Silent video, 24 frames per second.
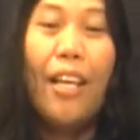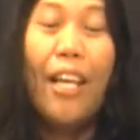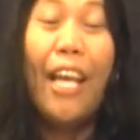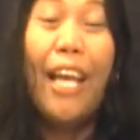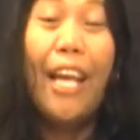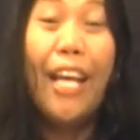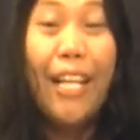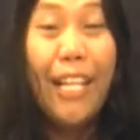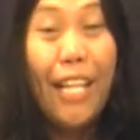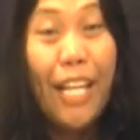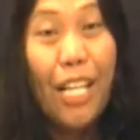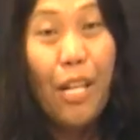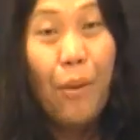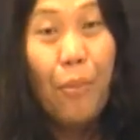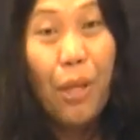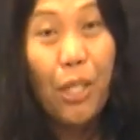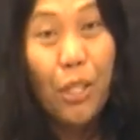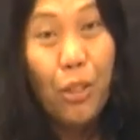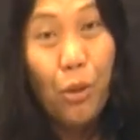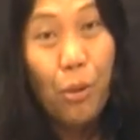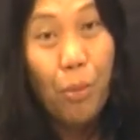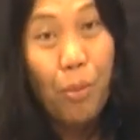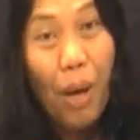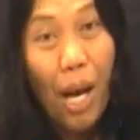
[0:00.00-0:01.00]
Eh, hindi
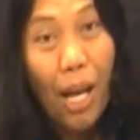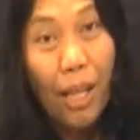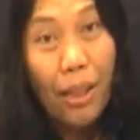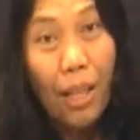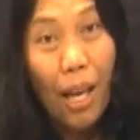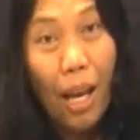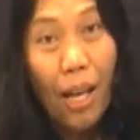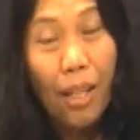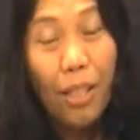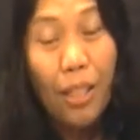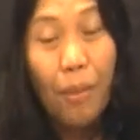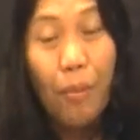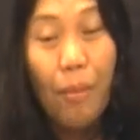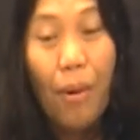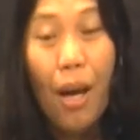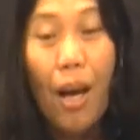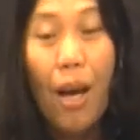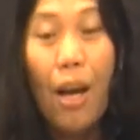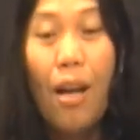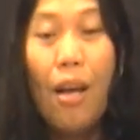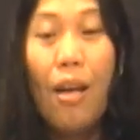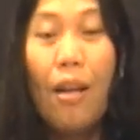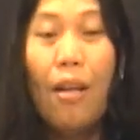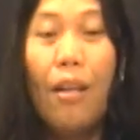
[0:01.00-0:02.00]
naman yun bata, di
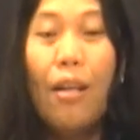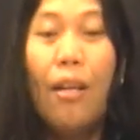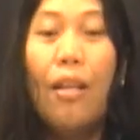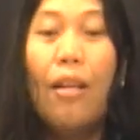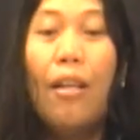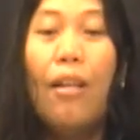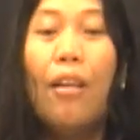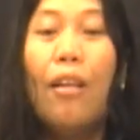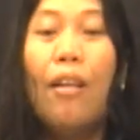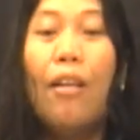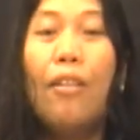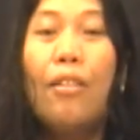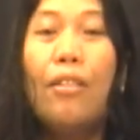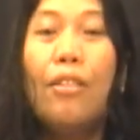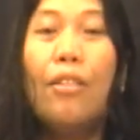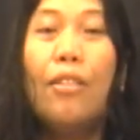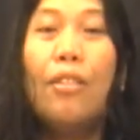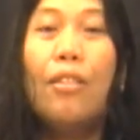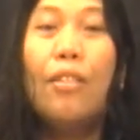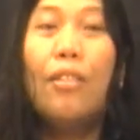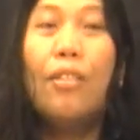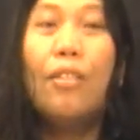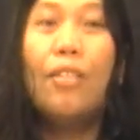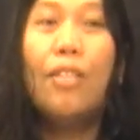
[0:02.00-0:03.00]
ba?
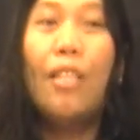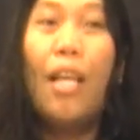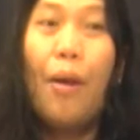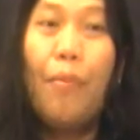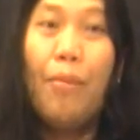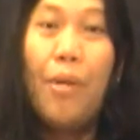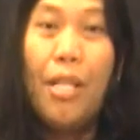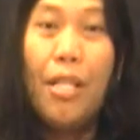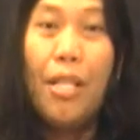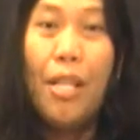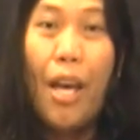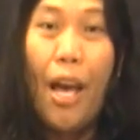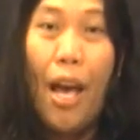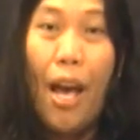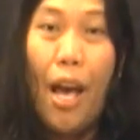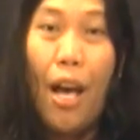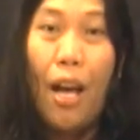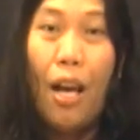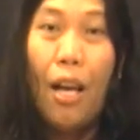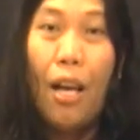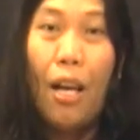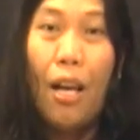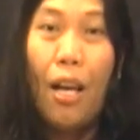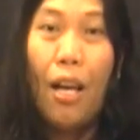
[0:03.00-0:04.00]
Sabi
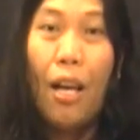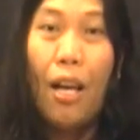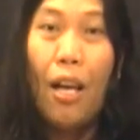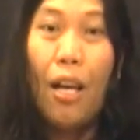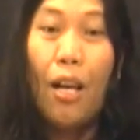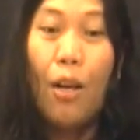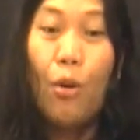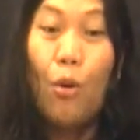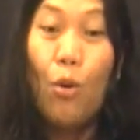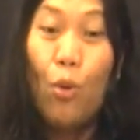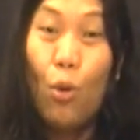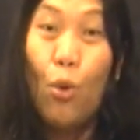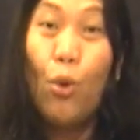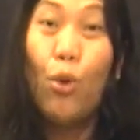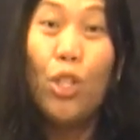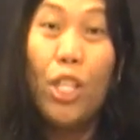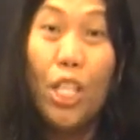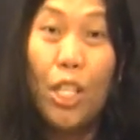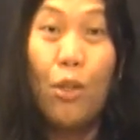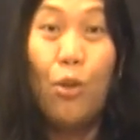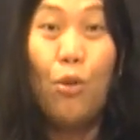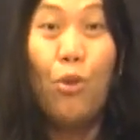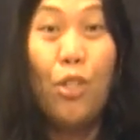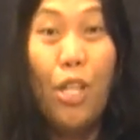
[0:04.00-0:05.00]
niya,
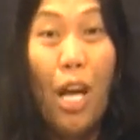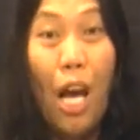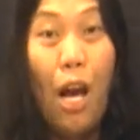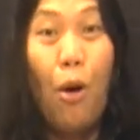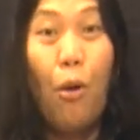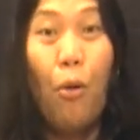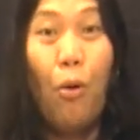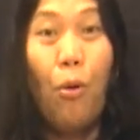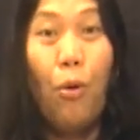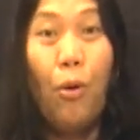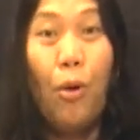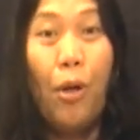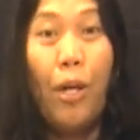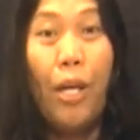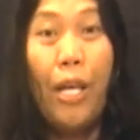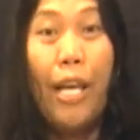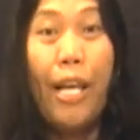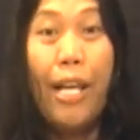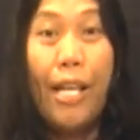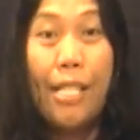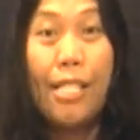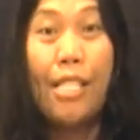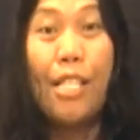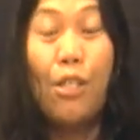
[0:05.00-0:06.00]
kukunin ko daw.
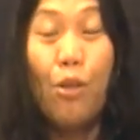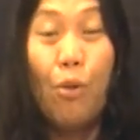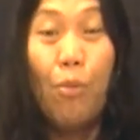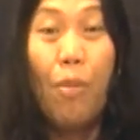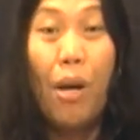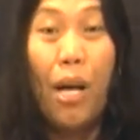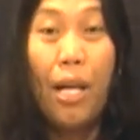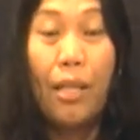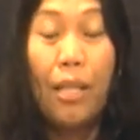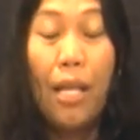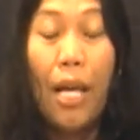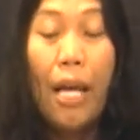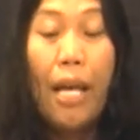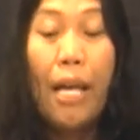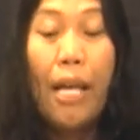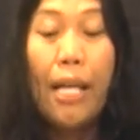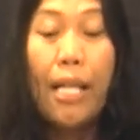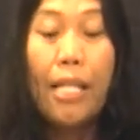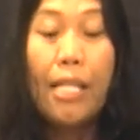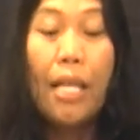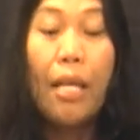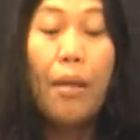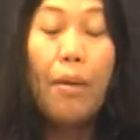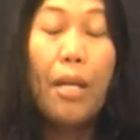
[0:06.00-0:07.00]
Eh kasi yung bata,
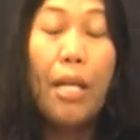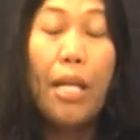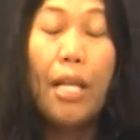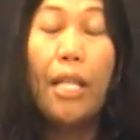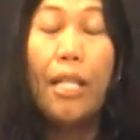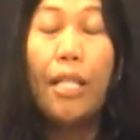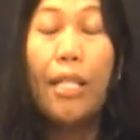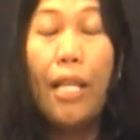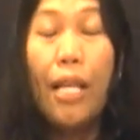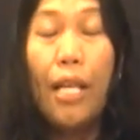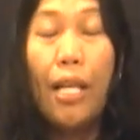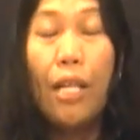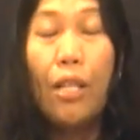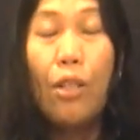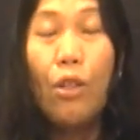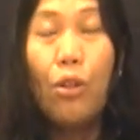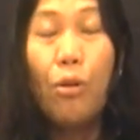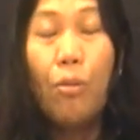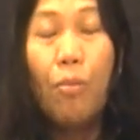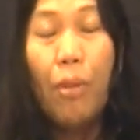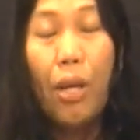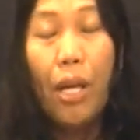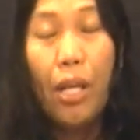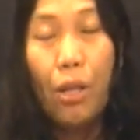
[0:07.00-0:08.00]
hindi
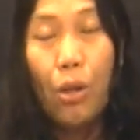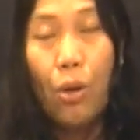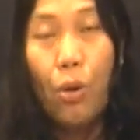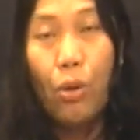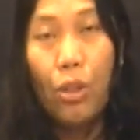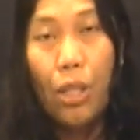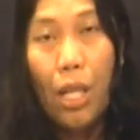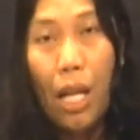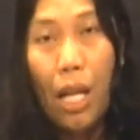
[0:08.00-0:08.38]
yun biro